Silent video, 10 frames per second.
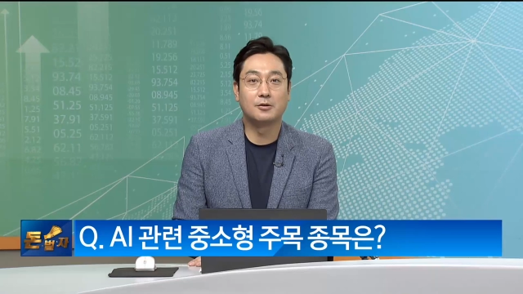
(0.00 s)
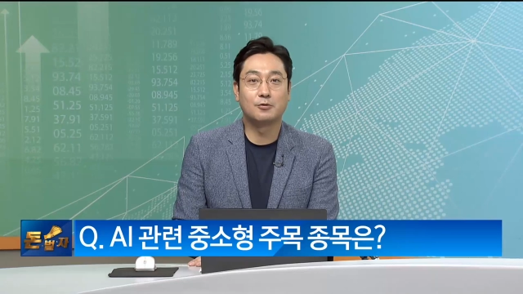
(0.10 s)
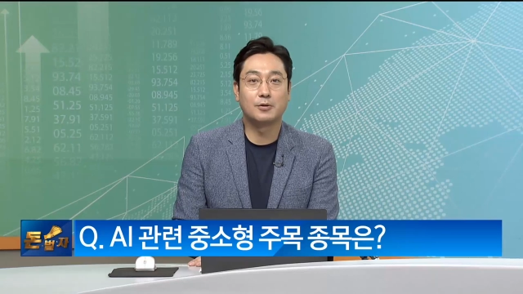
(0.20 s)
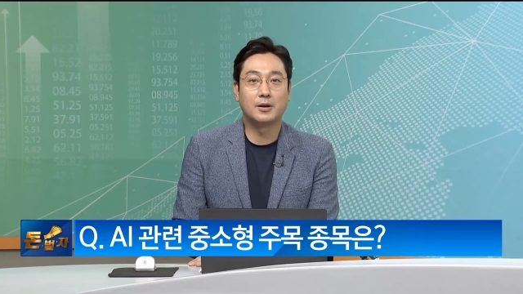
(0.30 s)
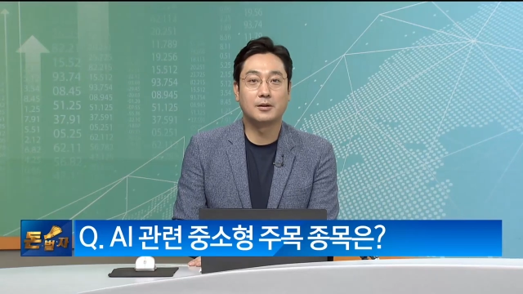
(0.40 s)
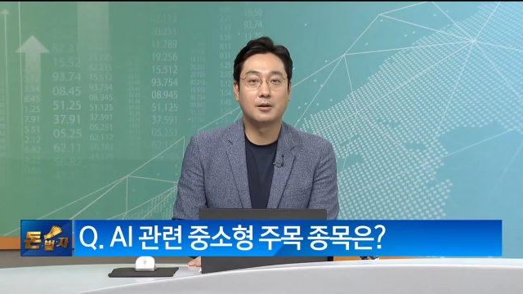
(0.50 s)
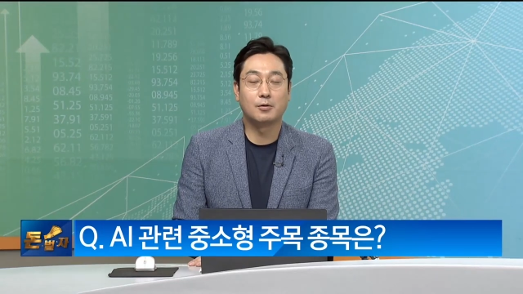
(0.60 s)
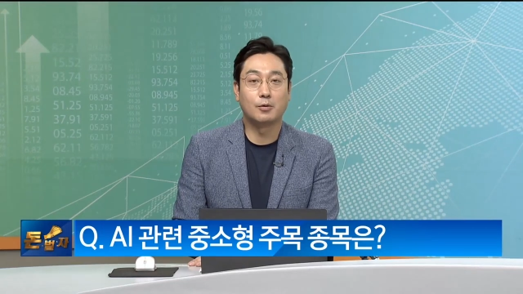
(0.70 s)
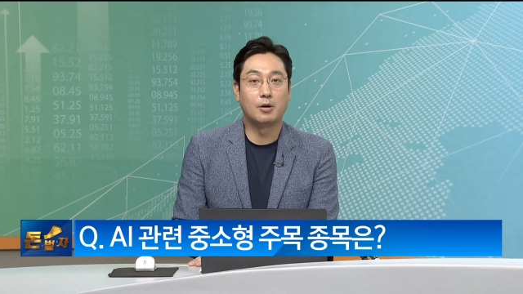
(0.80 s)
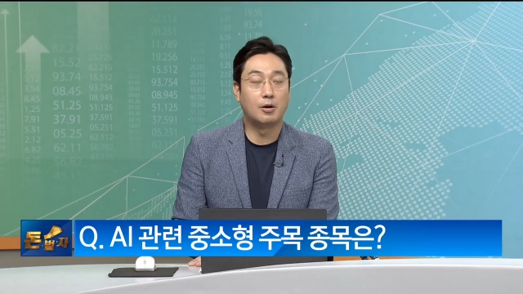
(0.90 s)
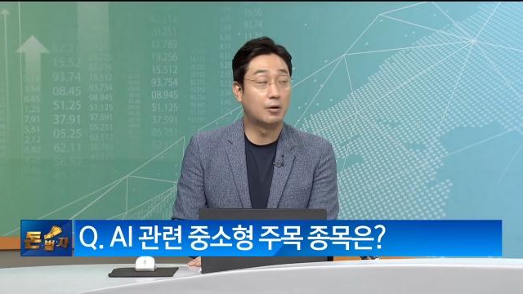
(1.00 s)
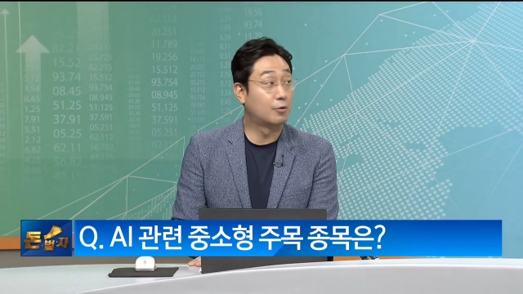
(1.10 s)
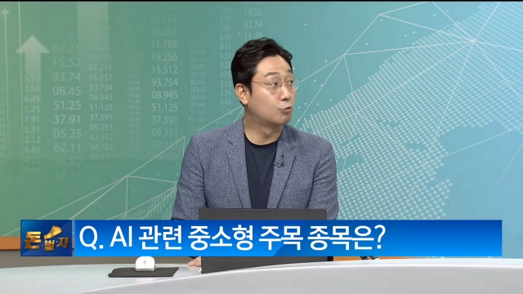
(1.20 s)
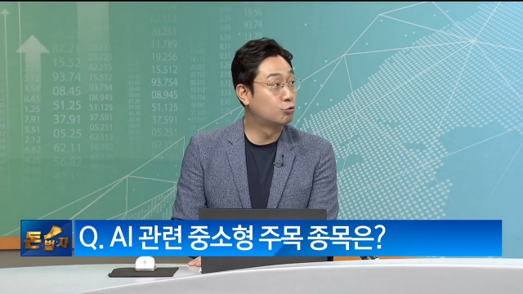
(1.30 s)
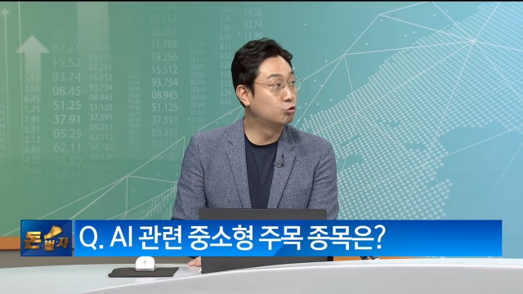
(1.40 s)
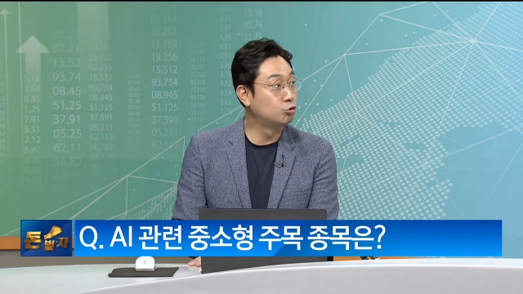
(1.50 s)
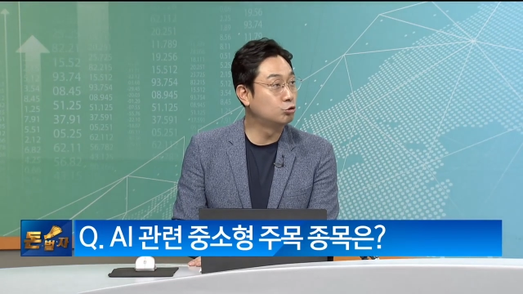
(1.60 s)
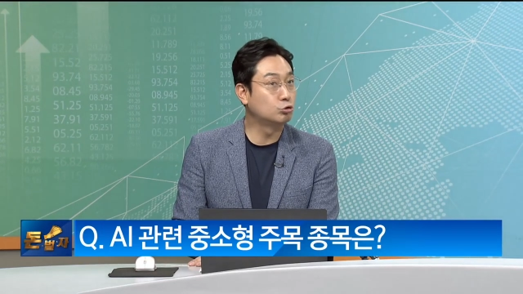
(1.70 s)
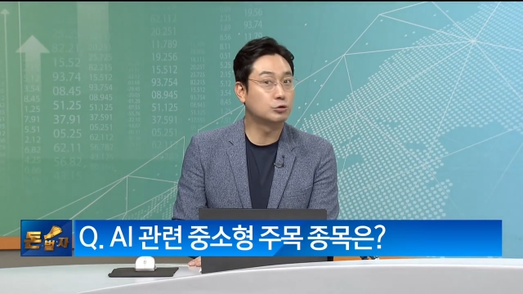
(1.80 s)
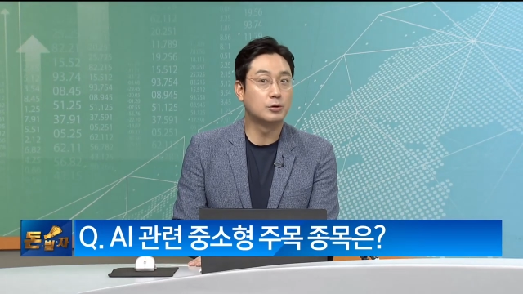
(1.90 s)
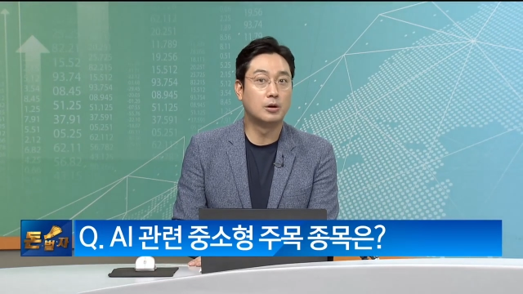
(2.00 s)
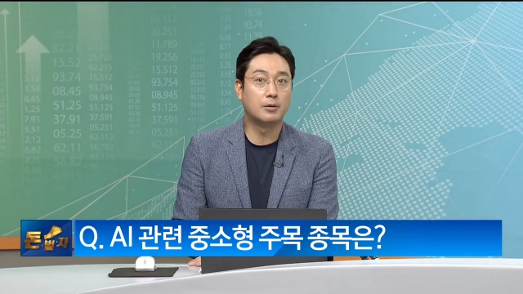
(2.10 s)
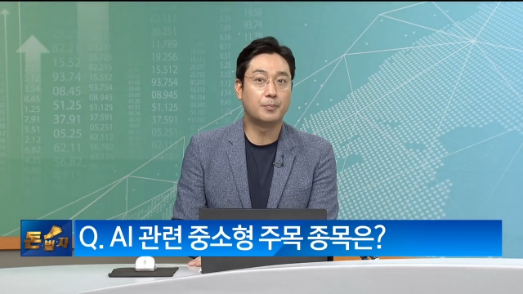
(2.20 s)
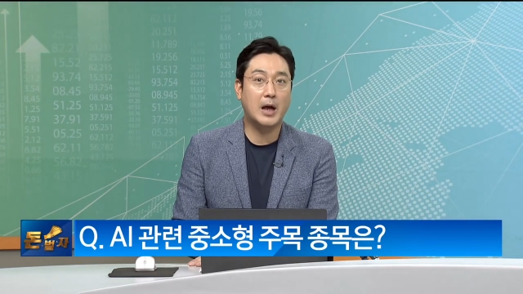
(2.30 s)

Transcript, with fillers: 중에 하나가 어, 9, 어,